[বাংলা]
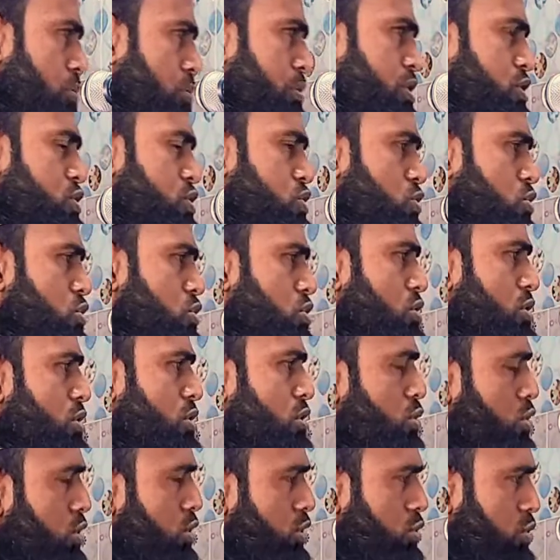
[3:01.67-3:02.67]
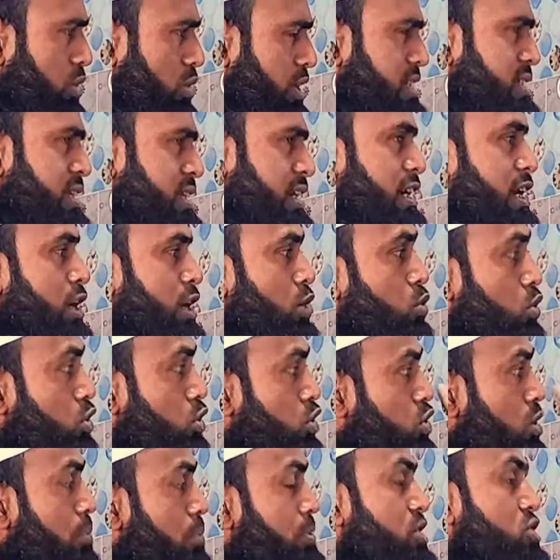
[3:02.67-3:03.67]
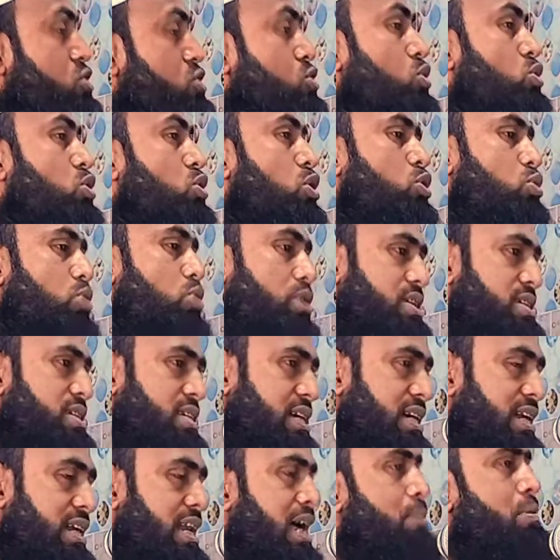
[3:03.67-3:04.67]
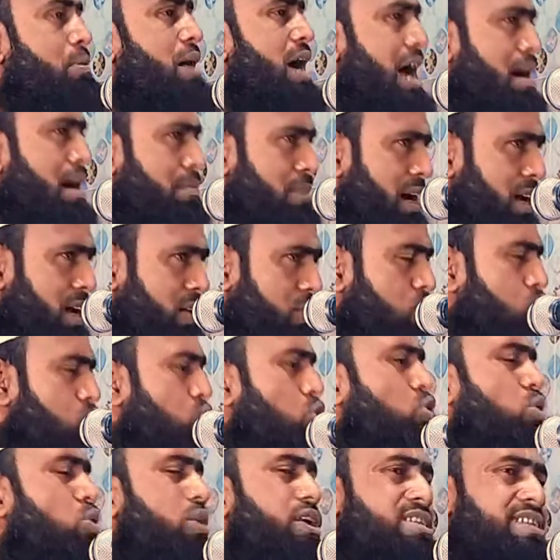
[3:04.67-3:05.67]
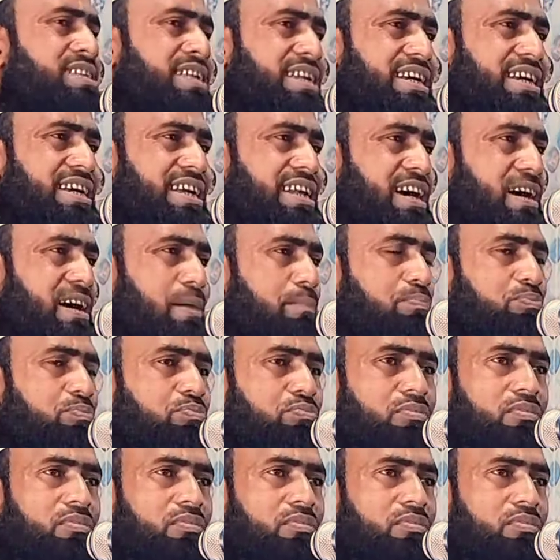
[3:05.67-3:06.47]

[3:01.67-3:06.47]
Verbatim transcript: নবী রসুল গণ করেছেন কিনা কোনো নবী রসুল গণ করেছে কিনা বা আমার রসুল করেছেন কিনা